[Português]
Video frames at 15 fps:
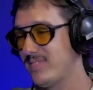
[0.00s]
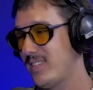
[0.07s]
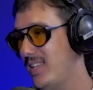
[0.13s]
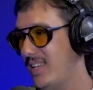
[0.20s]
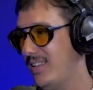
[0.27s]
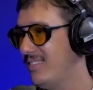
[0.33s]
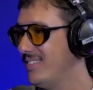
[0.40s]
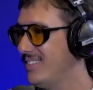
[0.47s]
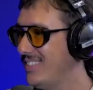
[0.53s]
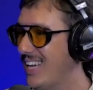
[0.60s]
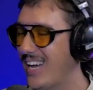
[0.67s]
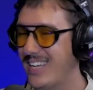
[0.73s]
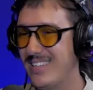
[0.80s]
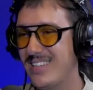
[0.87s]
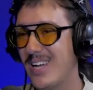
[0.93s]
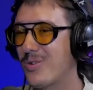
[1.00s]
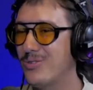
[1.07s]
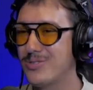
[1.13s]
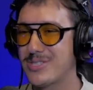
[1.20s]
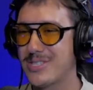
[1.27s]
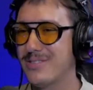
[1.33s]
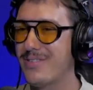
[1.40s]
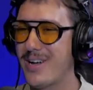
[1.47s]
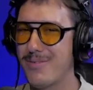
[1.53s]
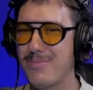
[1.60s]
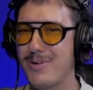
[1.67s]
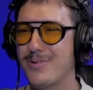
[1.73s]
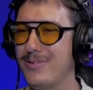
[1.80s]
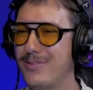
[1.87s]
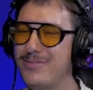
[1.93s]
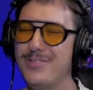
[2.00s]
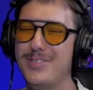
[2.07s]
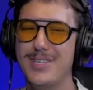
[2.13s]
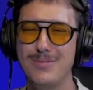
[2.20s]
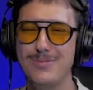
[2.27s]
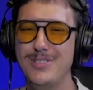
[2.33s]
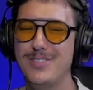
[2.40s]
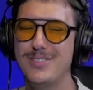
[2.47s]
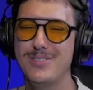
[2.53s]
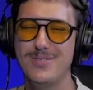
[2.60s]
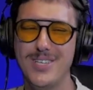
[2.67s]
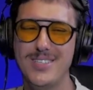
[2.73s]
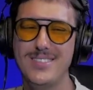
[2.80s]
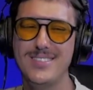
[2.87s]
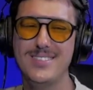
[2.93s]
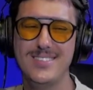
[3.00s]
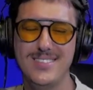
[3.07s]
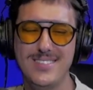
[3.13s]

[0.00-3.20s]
Pensando agora. E aí, né? aí, quando você vai, o bagulho vira Nossa. muito, mano.